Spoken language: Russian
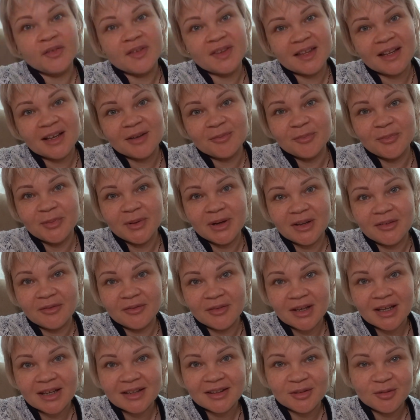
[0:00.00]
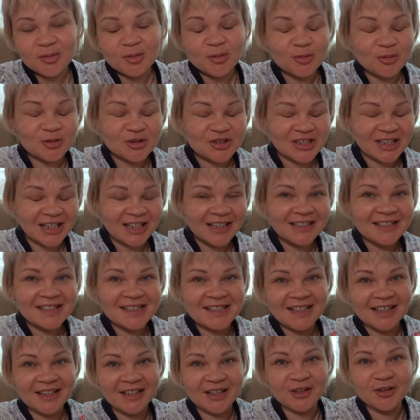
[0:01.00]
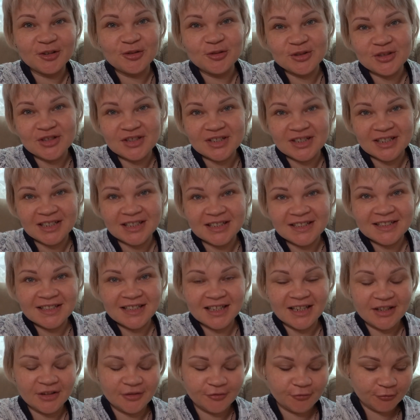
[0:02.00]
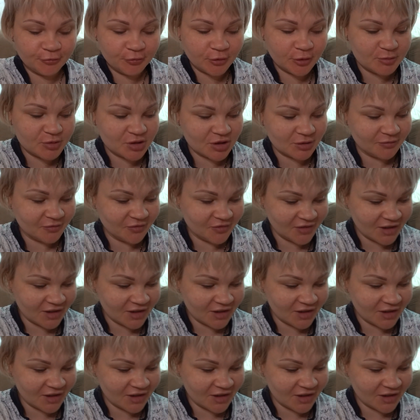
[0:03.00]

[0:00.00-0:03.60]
Всем привет! Уже следующий день. В общем,